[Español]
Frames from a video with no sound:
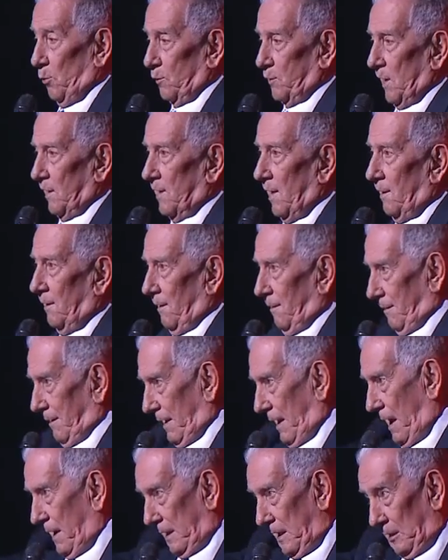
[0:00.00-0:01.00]
yo sé que
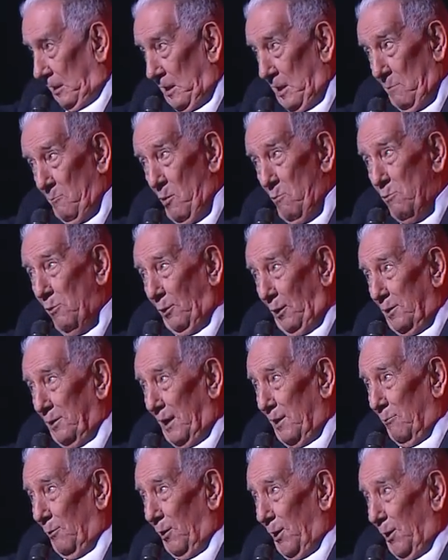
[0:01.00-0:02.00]
aquí tenemos un rey
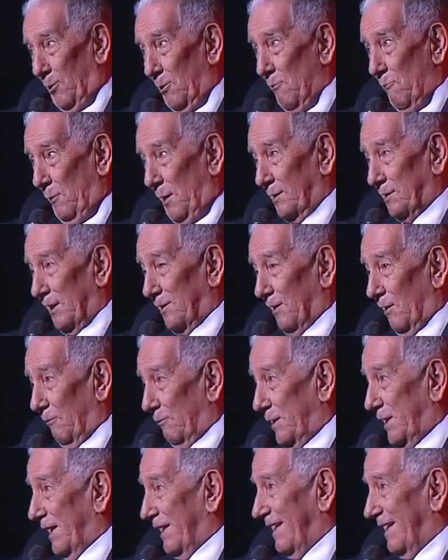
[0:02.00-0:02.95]
del bolero enfrente también.